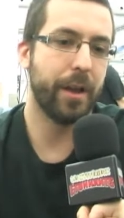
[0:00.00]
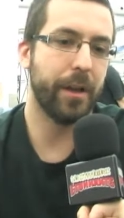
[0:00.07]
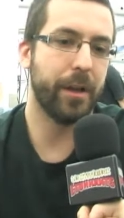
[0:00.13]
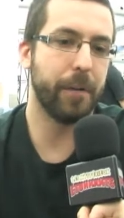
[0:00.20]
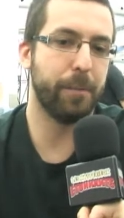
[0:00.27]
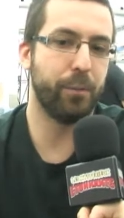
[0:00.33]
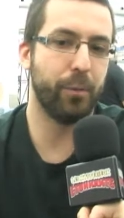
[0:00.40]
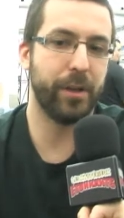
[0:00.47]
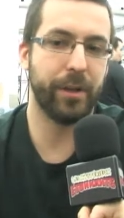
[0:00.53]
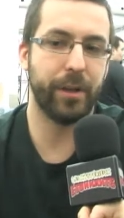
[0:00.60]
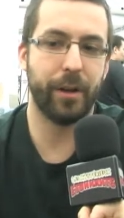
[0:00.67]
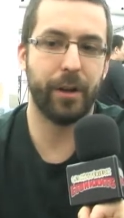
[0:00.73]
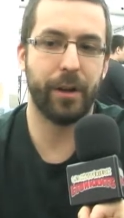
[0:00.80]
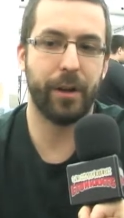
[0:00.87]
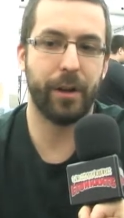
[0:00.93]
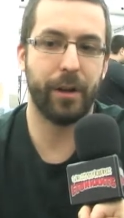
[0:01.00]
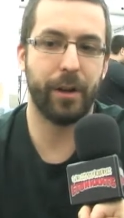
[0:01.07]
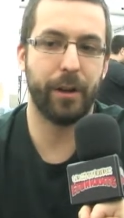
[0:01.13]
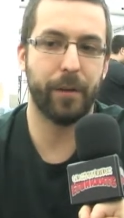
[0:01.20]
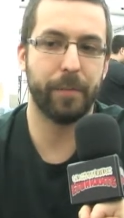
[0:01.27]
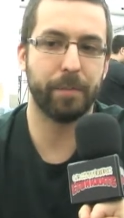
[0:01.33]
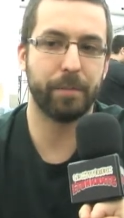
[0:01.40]
Et puis,
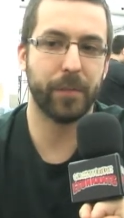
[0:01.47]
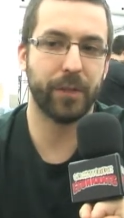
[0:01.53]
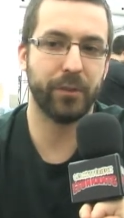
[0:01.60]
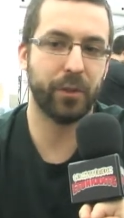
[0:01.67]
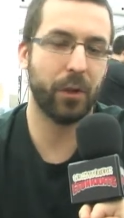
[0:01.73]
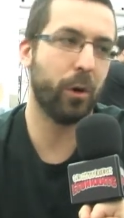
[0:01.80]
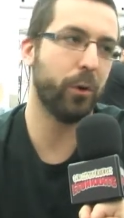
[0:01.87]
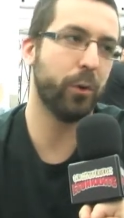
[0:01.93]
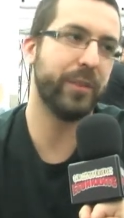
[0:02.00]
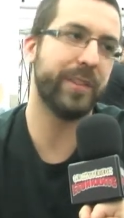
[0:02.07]
euh, selon nous,